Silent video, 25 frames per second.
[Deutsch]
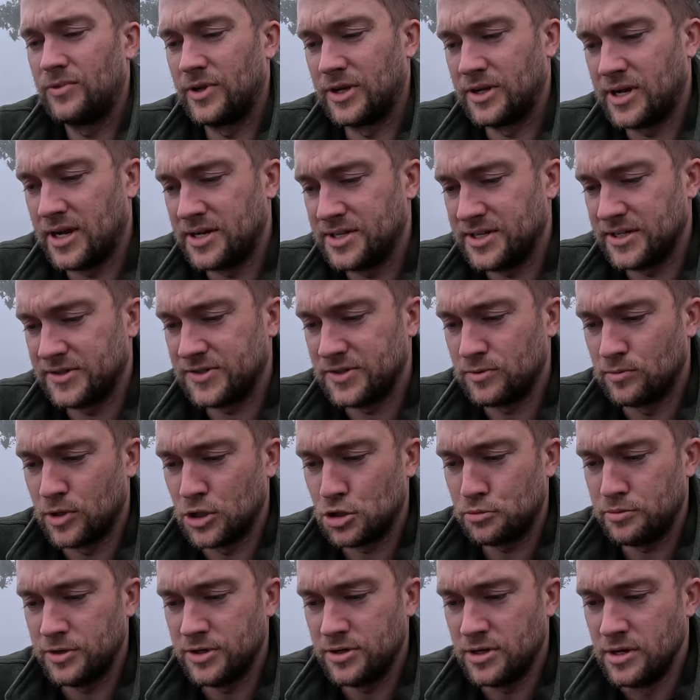dann kann ich jetzt zum
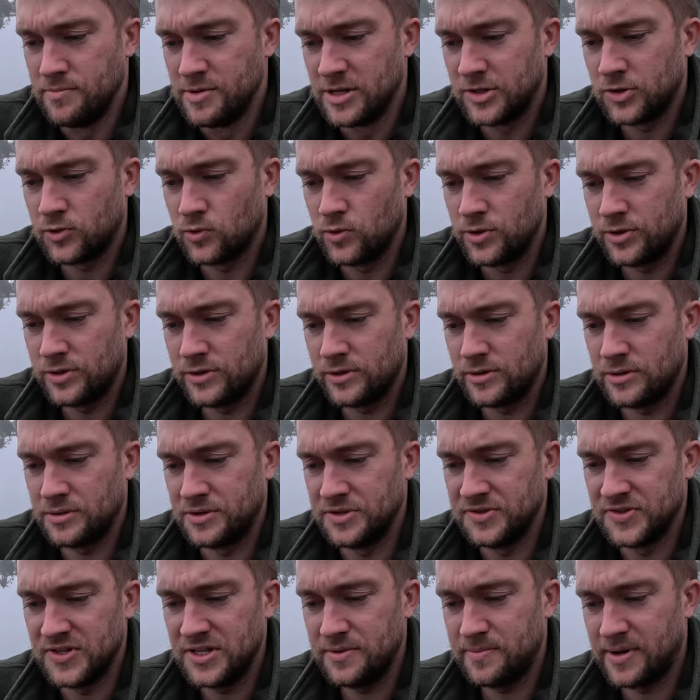Beispiel Himmelsröte,
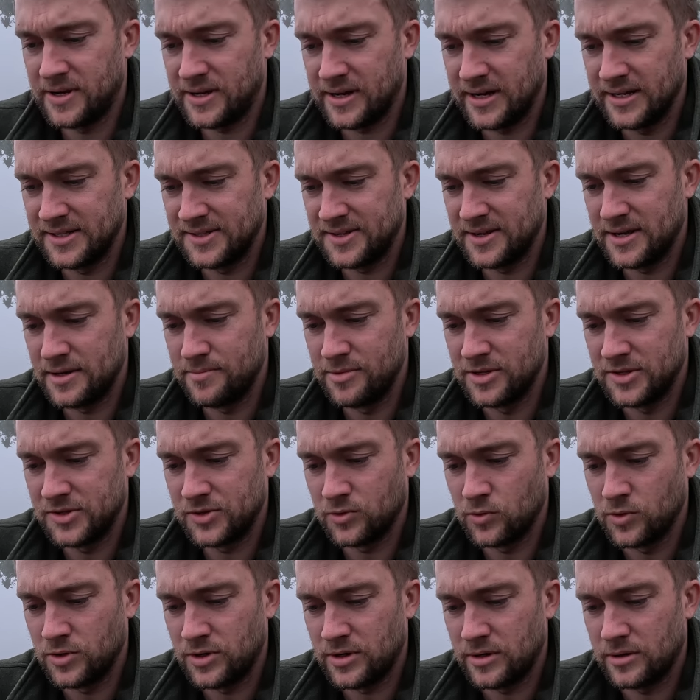die Sichtbarkeit der
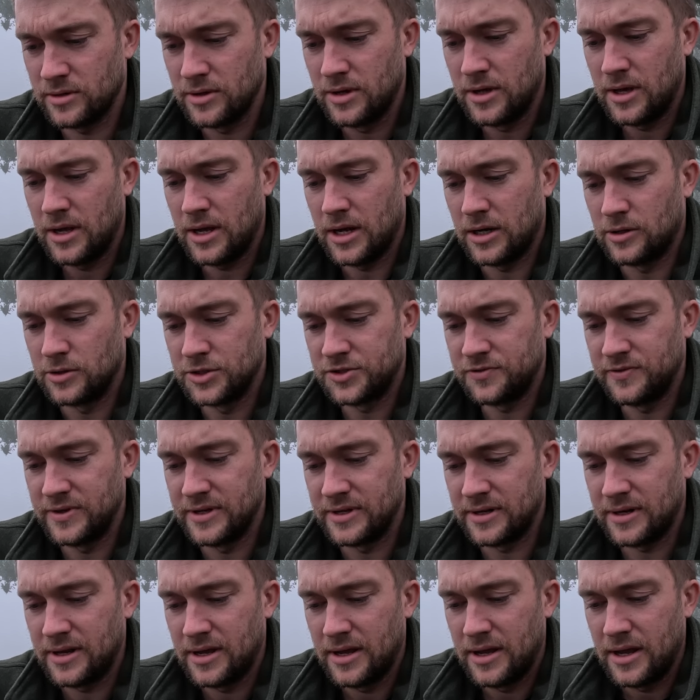Himmelsröte
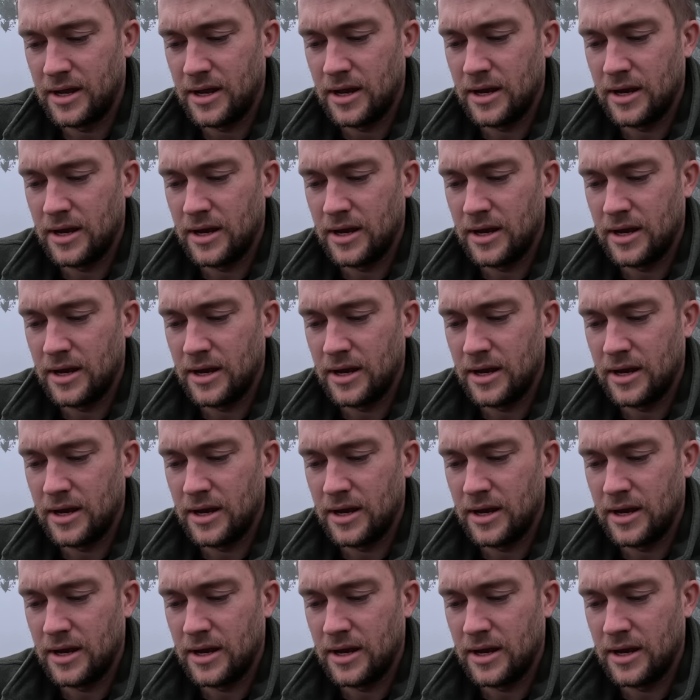auswählen.